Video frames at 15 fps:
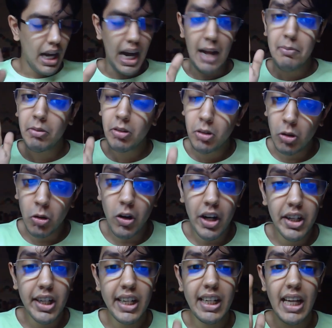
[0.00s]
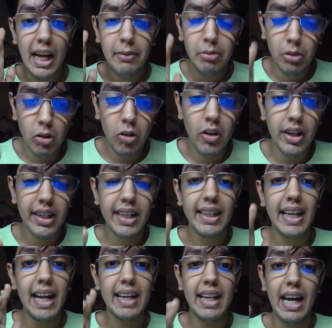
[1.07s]
आई एम सो हंग्री आई एम सो हंग्री
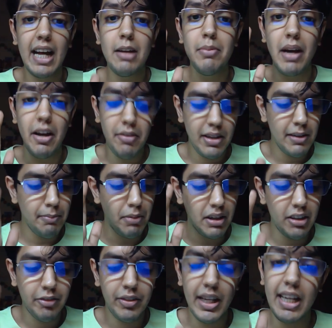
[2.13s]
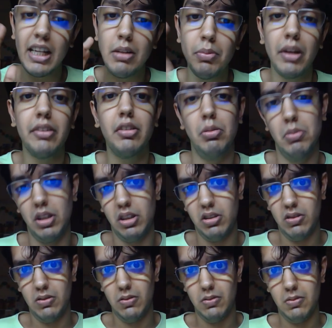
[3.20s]
डैट आई एम हैविंग बटरफ्लाई इन माई
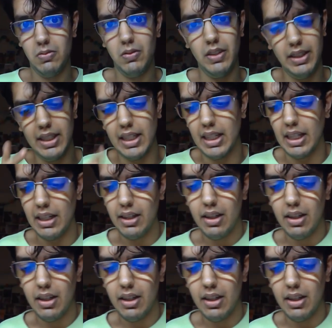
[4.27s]
स्टमक ये